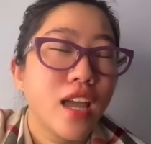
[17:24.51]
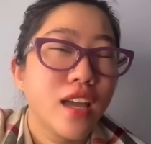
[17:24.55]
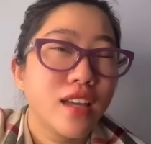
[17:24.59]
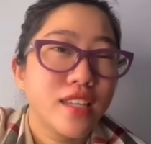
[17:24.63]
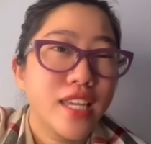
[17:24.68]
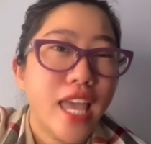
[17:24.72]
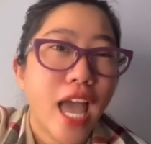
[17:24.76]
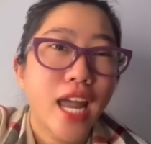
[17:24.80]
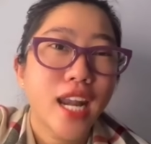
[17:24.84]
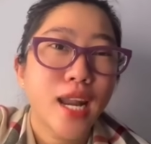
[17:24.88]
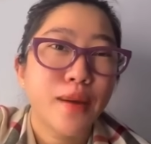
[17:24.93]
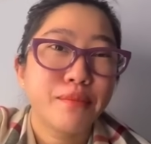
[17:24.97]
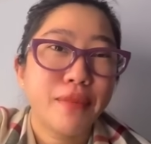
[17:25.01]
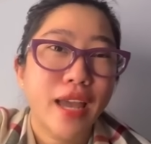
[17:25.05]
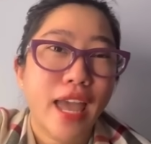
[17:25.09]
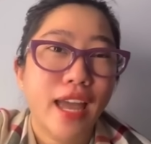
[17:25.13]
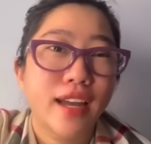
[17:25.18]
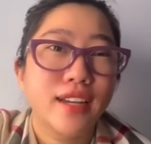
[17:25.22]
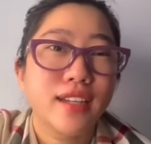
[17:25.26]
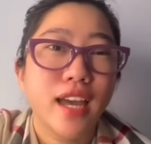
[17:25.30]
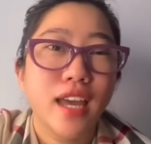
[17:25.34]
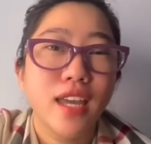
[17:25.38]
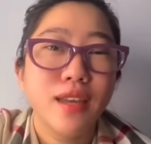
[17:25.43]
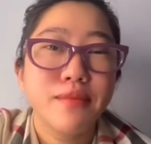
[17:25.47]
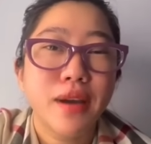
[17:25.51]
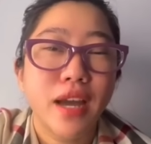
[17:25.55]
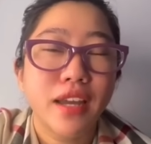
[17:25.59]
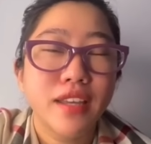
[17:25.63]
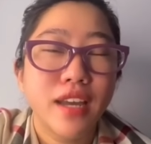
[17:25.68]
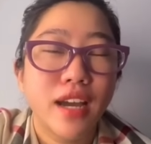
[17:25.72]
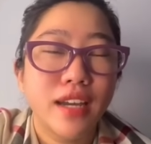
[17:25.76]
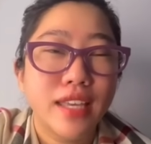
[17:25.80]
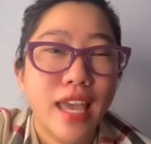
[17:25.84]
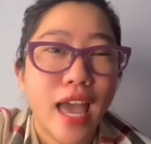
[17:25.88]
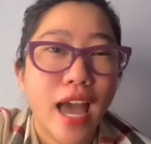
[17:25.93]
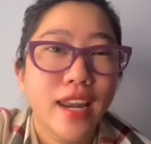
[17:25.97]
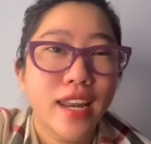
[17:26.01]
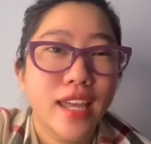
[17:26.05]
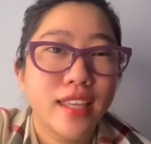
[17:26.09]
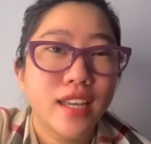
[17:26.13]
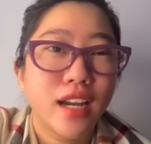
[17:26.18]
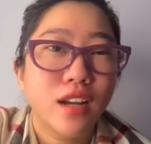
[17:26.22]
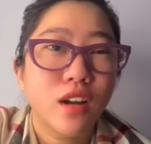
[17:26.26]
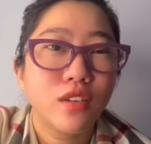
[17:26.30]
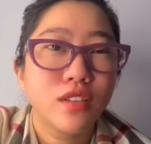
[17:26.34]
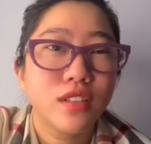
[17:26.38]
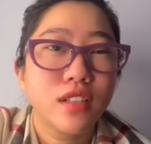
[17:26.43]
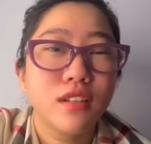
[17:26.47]
giá 5 ngàn ký mà giờ giá này
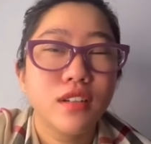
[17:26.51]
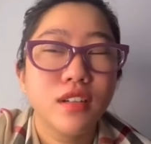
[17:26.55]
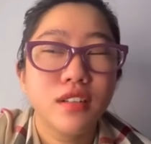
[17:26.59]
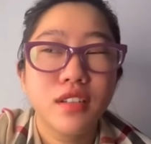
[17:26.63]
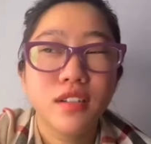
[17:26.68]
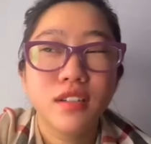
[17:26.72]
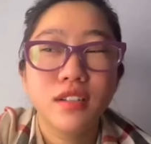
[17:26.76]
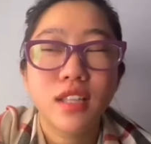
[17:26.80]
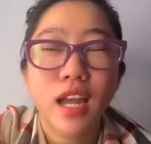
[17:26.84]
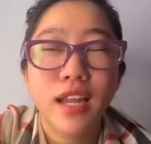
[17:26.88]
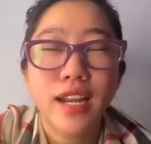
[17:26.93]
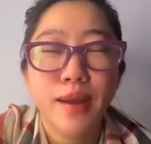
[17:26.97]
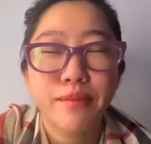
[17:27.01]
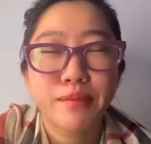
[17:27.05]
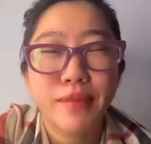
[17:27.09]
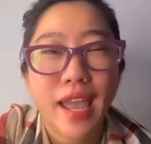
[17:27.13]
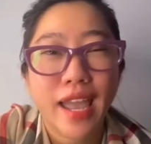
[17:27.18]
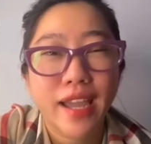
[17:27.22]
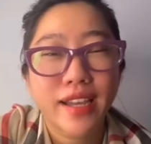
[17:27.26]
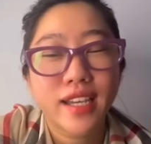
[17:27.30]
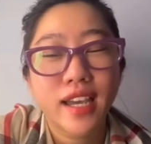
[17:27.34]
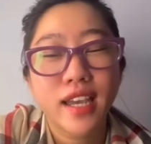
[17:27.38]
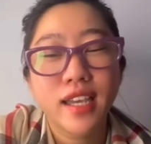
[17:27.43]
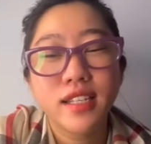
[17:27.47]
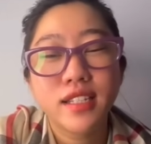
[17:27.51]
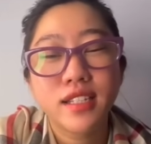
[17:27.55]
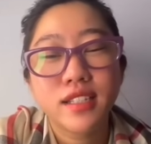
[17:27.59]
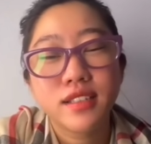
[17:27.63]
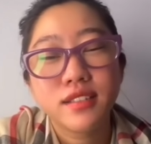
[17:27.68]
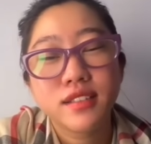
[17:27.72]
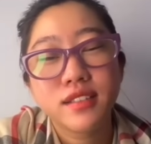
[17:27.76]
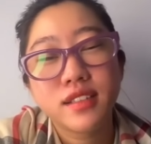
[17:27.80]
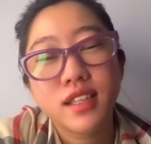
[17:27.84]
chắc còn chưa chưa tới 5 ngàn ký nè